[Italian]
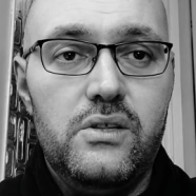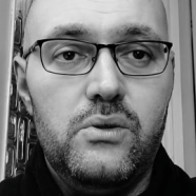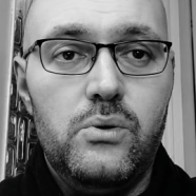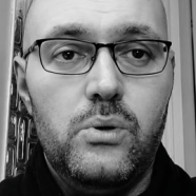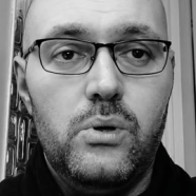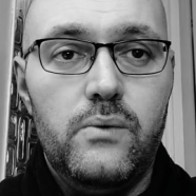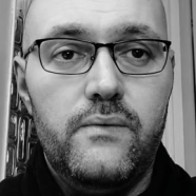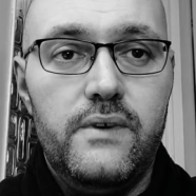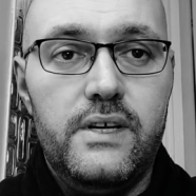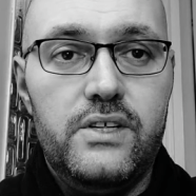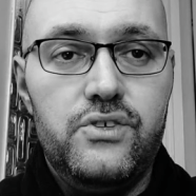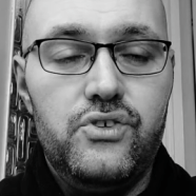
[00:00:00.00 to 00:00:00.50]

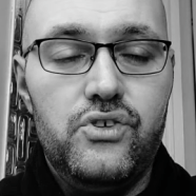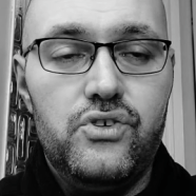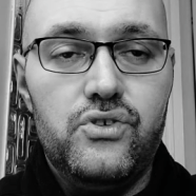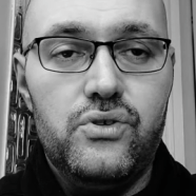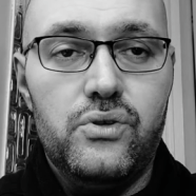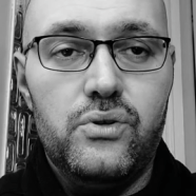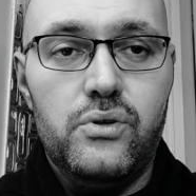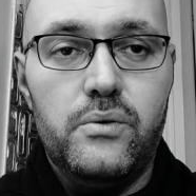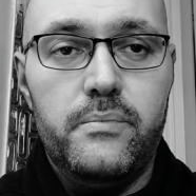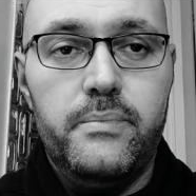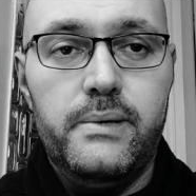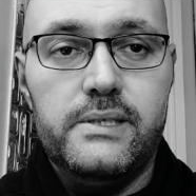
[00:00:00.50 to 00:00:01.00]
dove ci
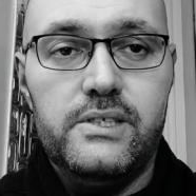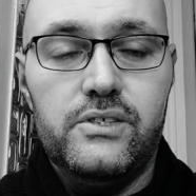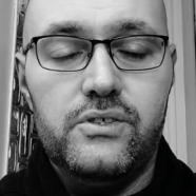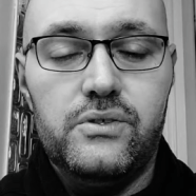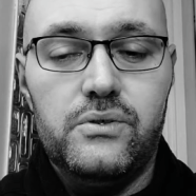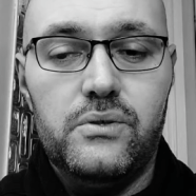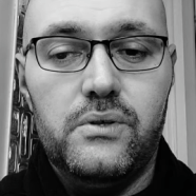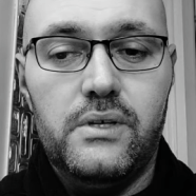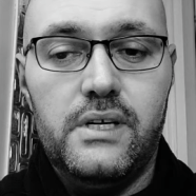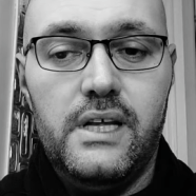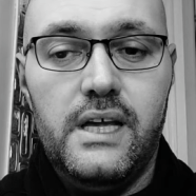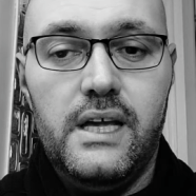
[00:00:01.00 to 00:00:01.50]
sono
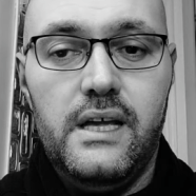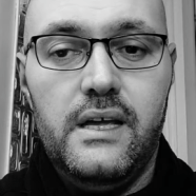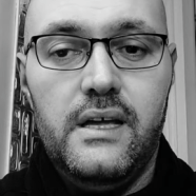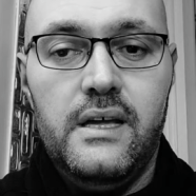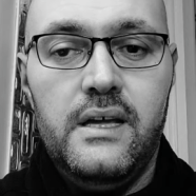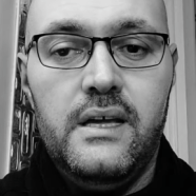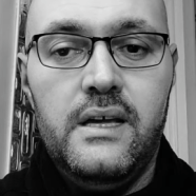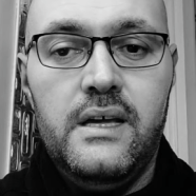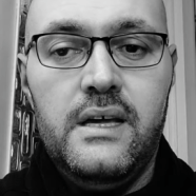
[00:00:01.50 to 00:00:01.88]
persone